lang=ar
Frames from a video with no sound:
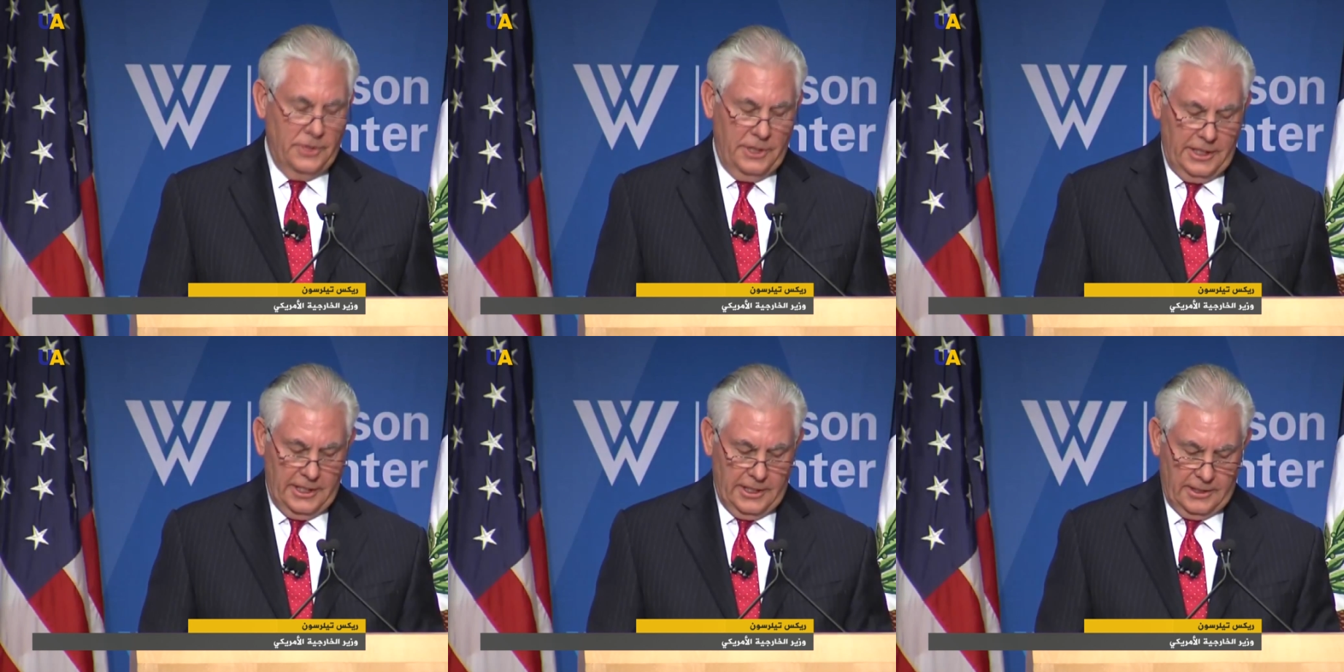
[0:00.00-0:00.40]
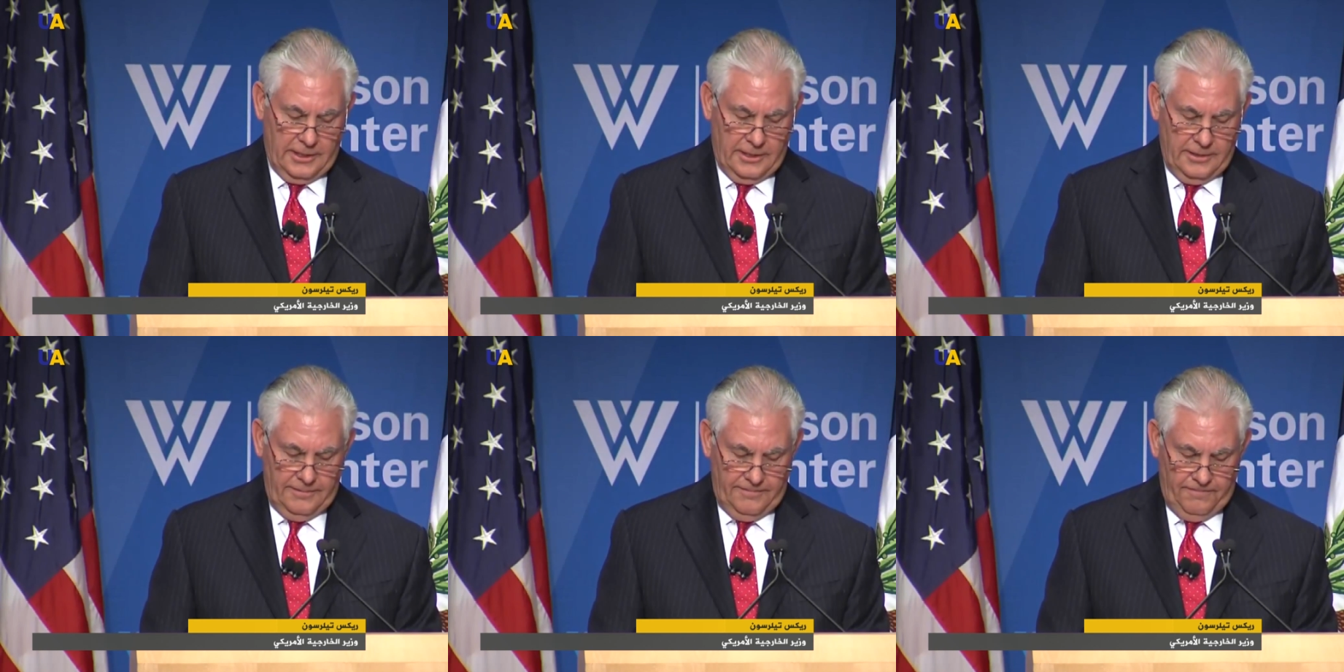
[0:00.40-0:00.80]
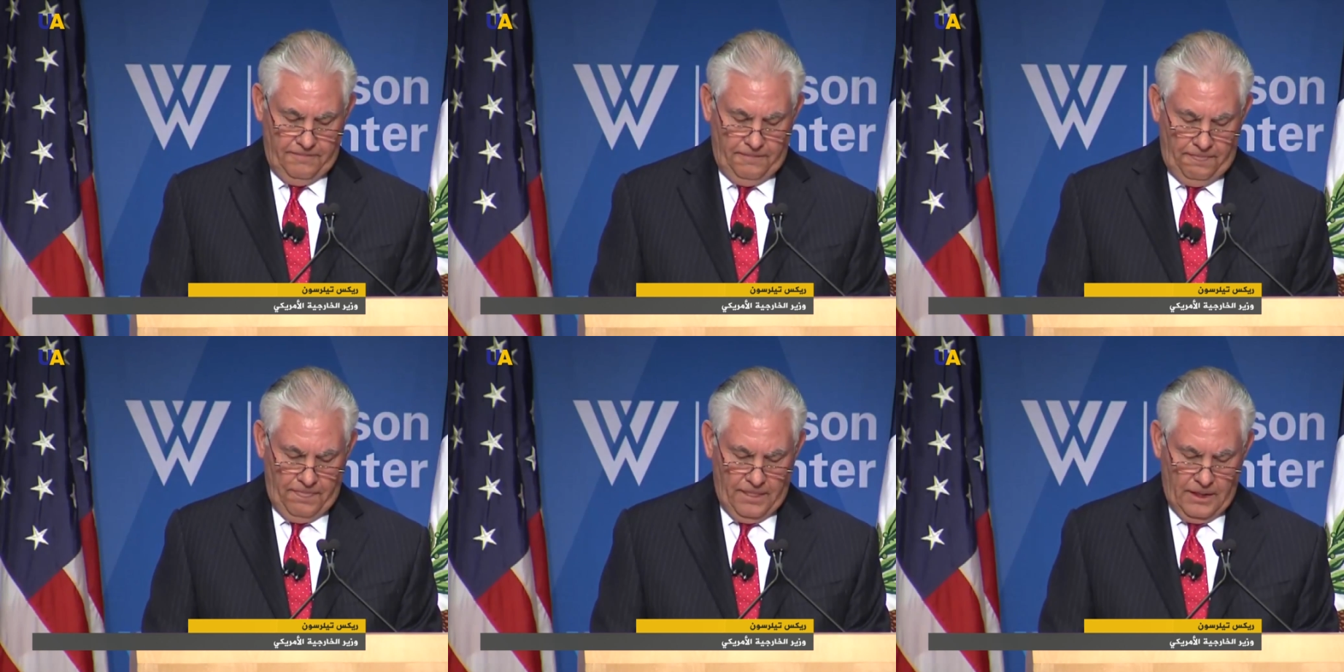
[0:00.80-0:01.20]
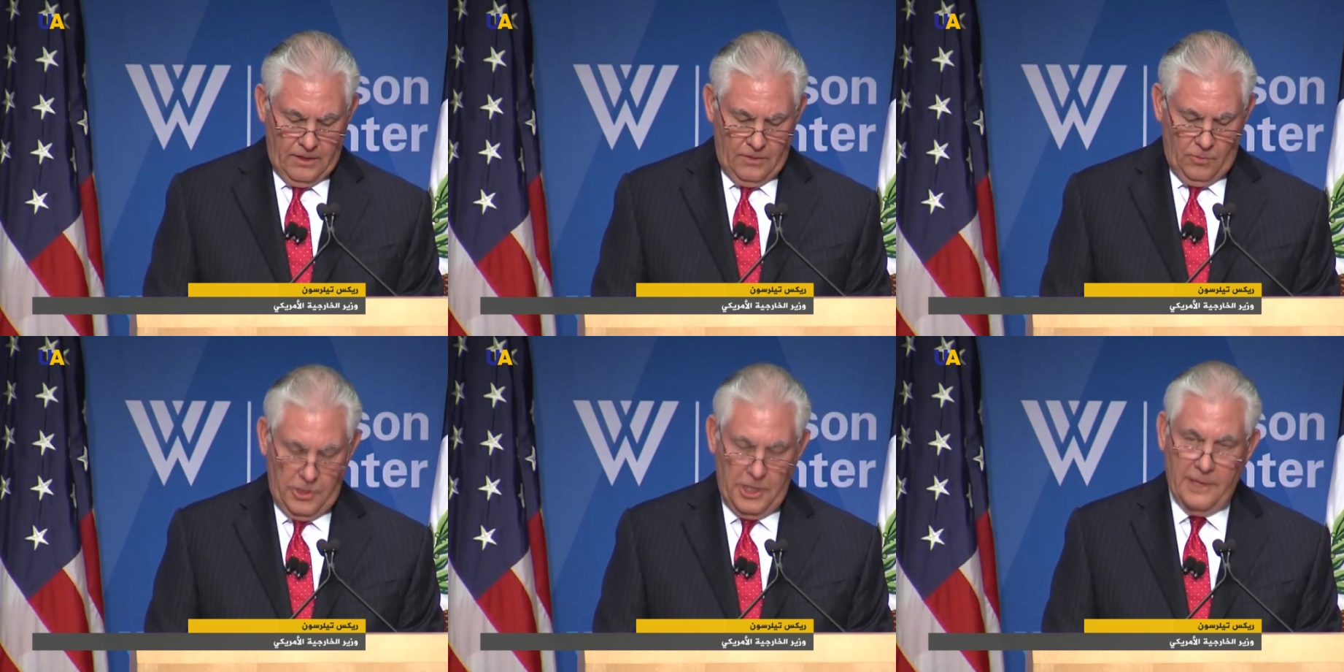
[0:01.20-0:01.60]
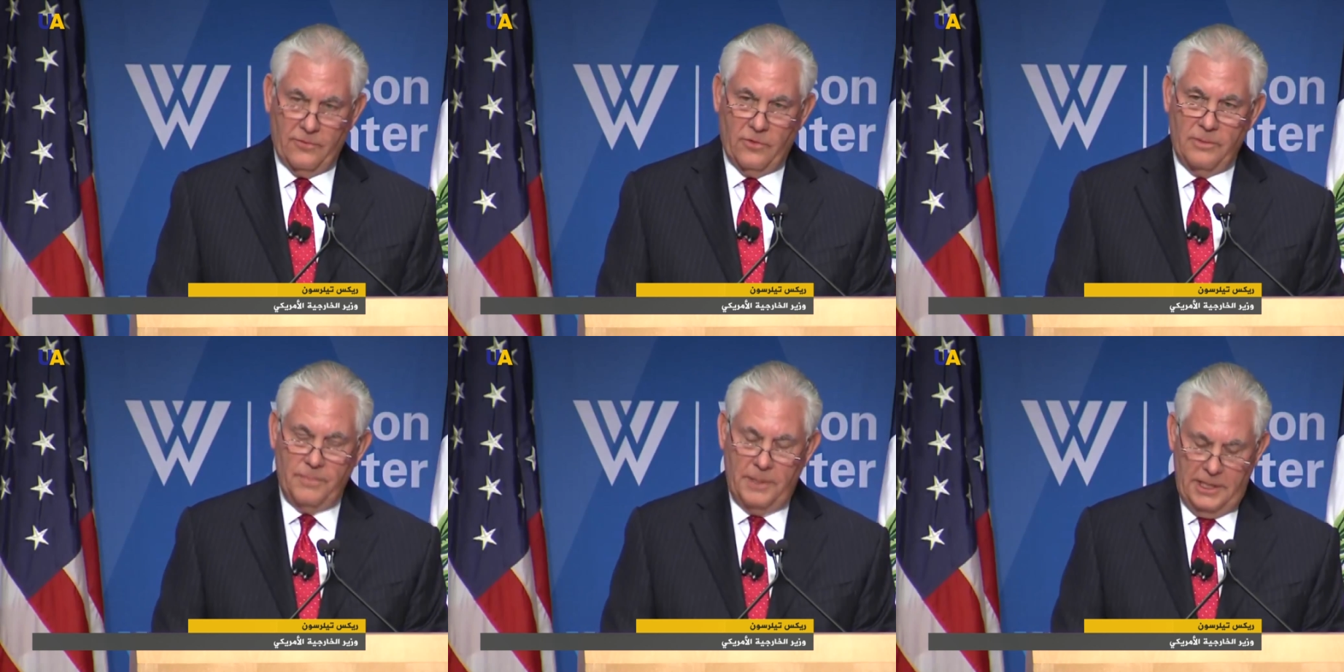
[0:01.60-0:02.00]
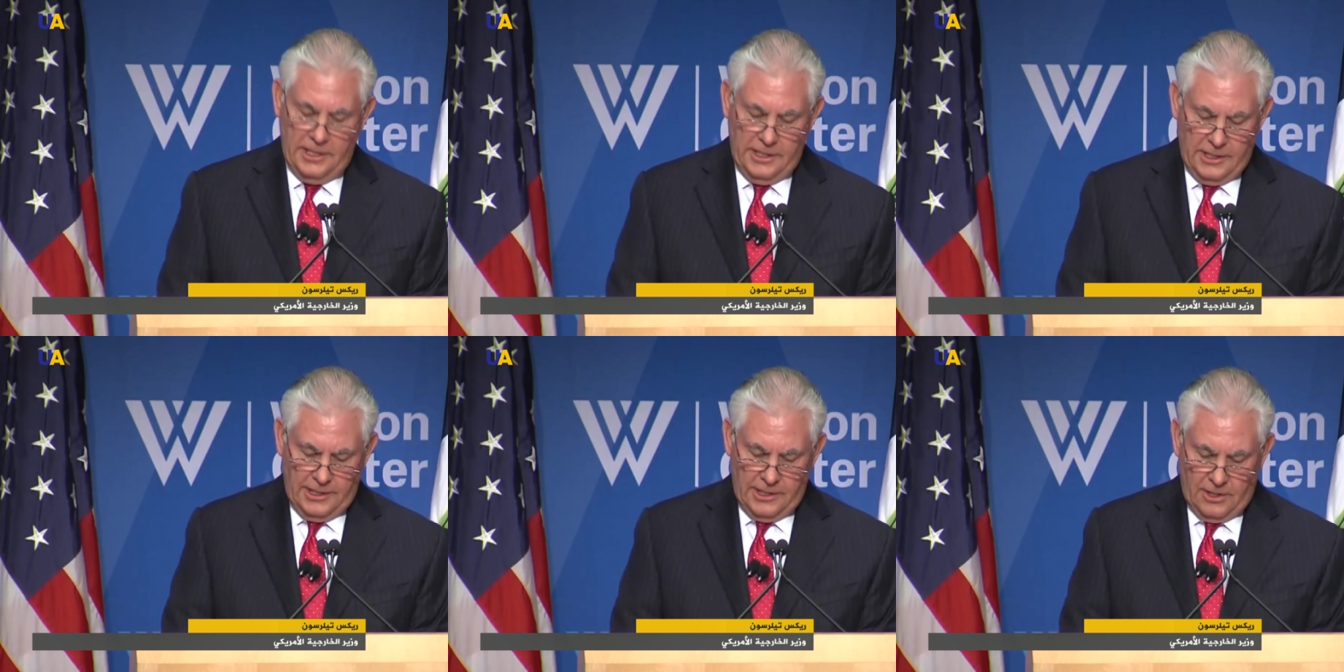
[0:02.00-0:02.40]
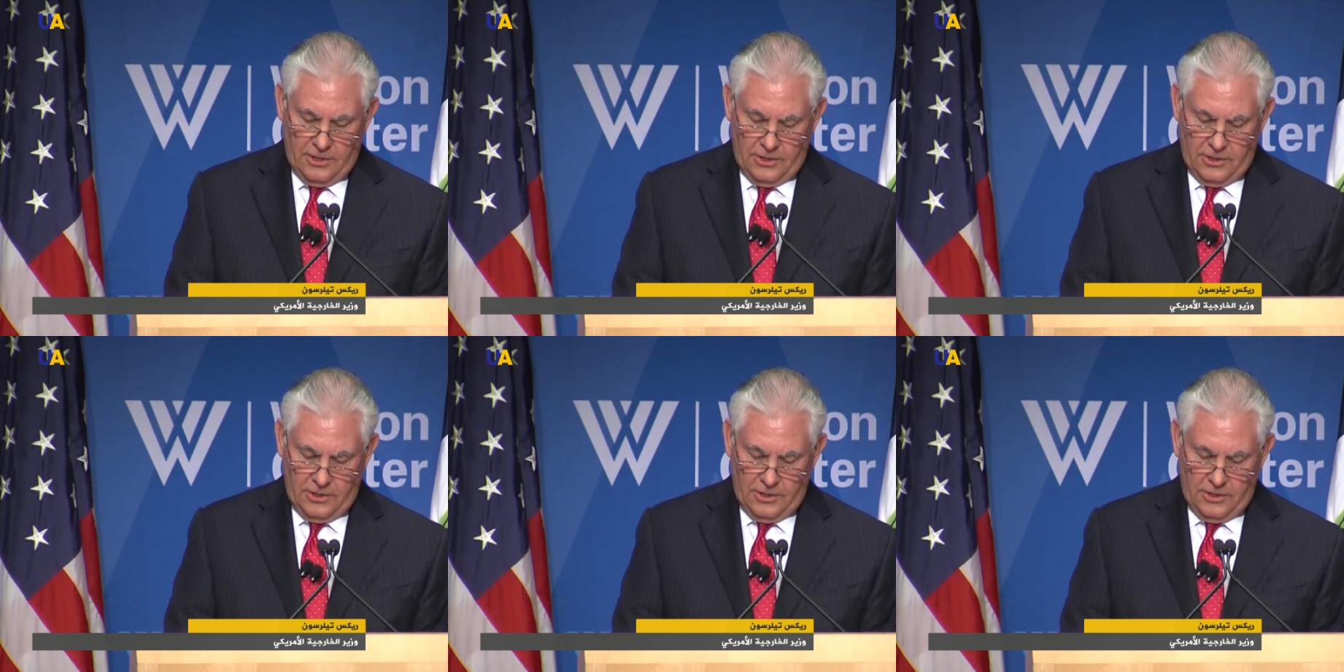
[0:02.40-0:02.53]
كل يوم يجب أن تنتهي